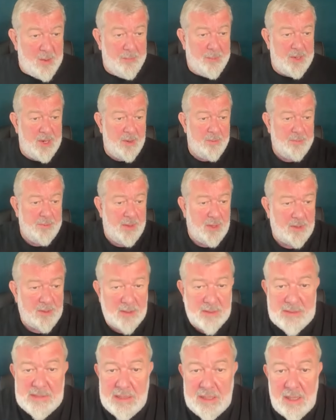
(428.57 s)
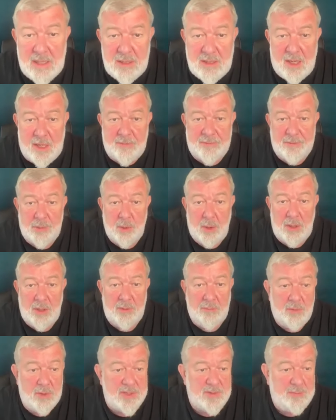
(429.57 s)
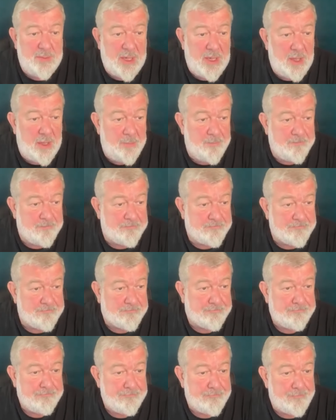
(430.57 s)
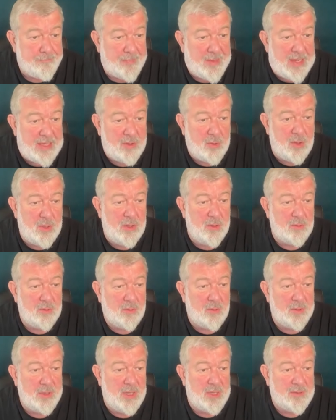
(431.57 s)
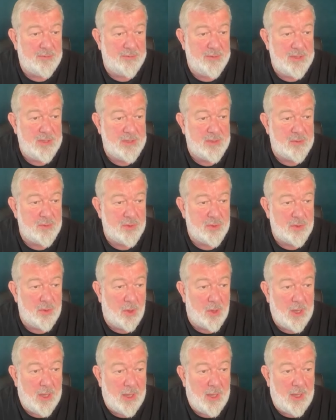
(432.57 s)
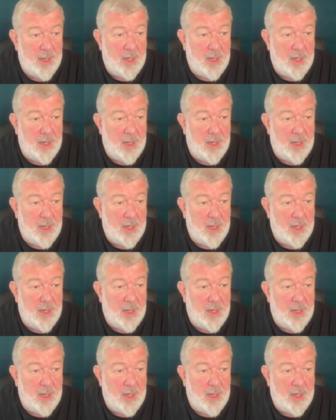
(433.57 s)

пропал с радаров. То ли его сбили, то ли он куда-то вниз ушел.